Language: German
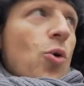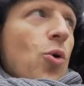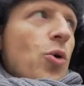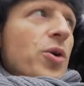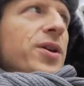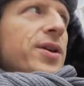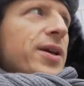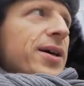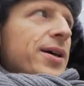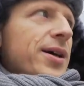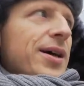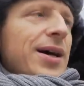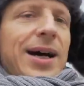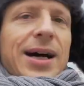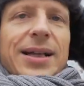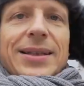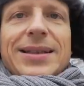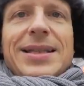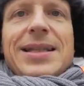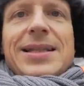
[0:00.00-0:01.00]
Und äh,
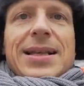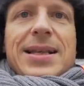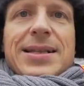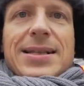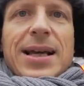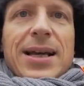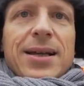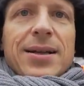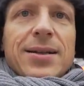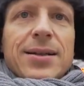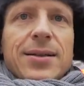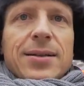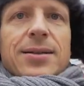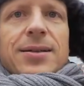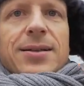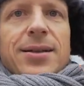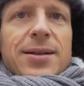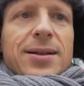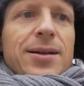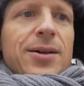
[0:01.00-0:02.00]
an dieser Sache,
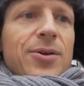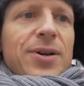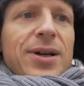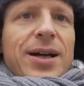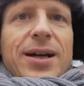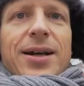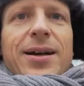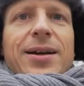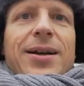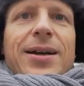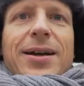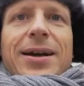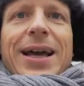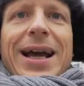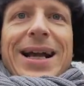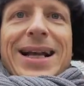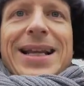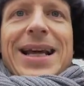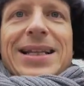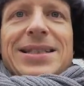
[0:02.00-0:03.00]
genau,
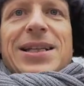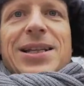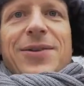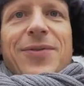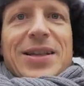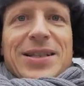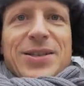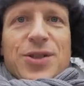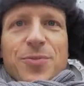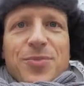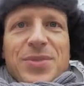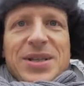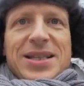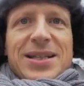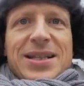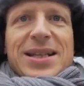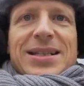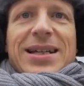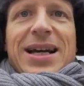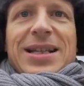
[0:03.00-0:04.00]
erklärt sich quasi so ein
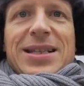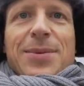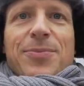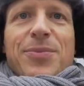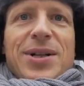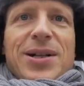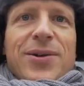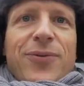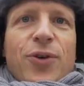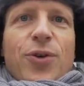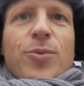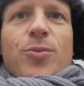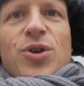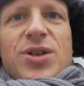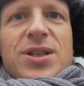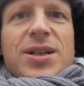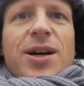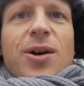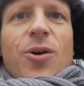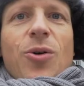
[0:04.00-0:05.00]
bisschen das ganze Bild von
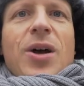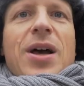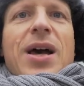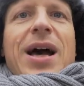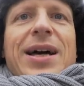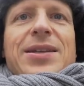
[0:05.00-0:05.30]
Moskau.